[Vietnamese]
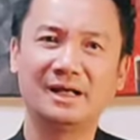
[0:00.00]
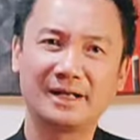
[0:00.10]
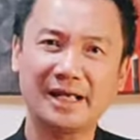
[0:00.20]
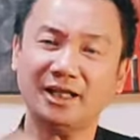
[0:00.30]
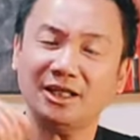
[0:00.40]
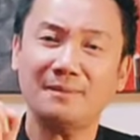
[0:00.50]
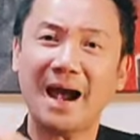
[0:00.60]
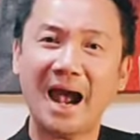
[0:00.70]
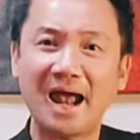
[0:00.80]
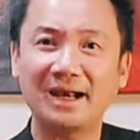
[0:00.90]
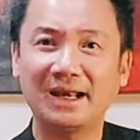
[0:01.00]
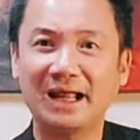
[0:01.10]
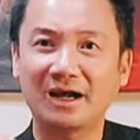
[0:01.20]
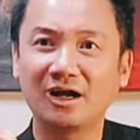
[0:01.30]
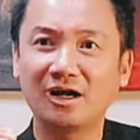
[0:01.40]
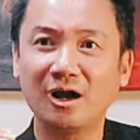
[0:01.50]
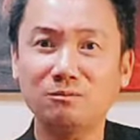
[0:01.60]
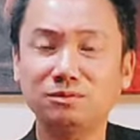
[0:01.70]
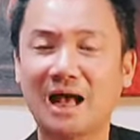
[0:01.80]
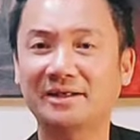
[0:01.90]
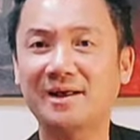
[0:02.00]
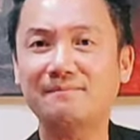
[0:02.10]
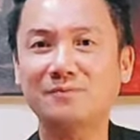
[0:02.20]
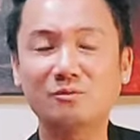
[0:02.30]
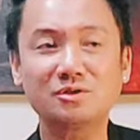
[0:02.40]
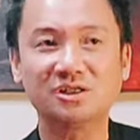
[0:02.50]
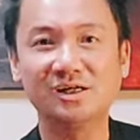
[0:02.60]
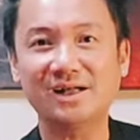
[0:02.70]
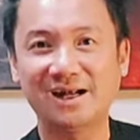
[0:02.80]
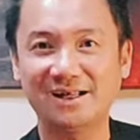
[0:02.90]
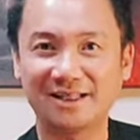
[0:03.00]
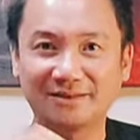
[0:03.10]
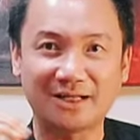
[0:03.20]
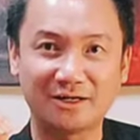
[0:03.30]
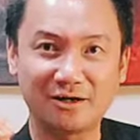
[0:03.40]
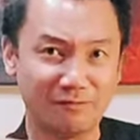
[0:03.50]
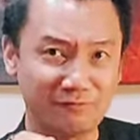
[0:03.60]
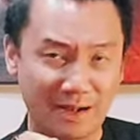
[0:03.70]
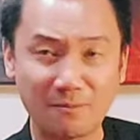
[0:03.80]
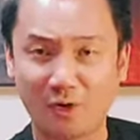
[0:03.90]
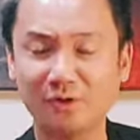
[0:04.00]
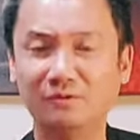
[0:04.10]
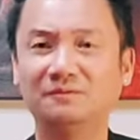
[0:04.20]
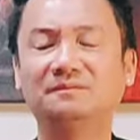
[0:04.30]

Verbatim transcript: cái giới thứ ba là không tà dâm ông sửa lại là, là thành không phản bội luôn